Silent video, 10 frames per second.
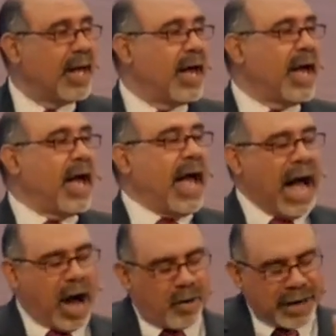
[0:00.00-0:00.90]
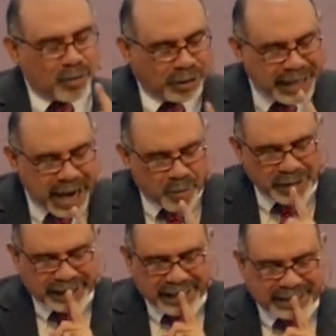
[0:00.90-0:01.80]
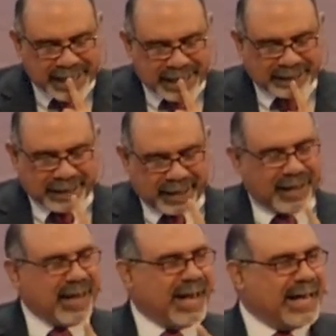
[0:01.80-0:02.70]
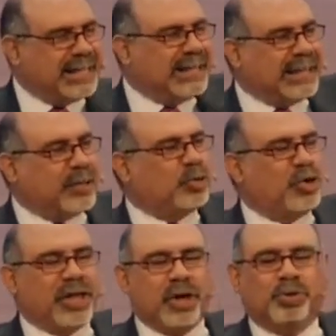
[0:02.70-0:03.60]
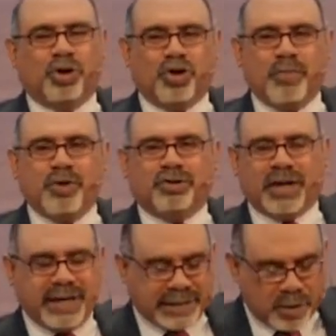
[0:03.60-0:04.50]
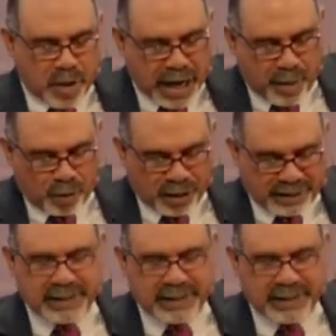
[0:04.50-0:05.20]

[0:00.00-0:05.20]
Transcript: Ahora, ¿no tiene algo interesante en ese texto de Deuteronomio 6 que yo acabo de citar?